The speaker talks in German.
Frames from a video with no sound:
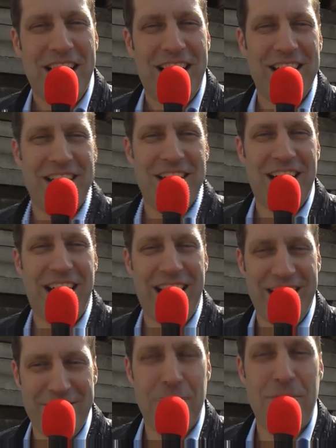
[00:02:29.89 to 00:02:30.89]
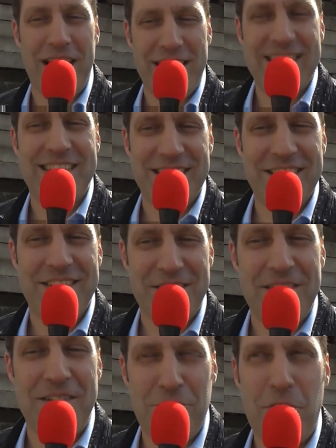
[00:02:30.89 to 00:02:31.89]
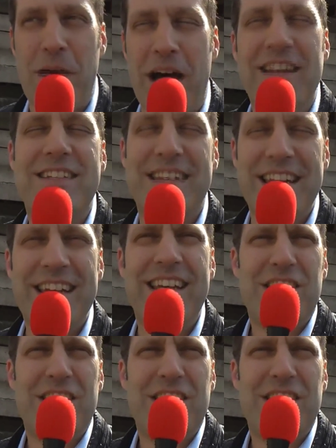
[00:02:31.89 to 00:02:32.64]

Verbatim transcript: also ein, vom, ein Hannes, ja, Hannes Seneke, ja.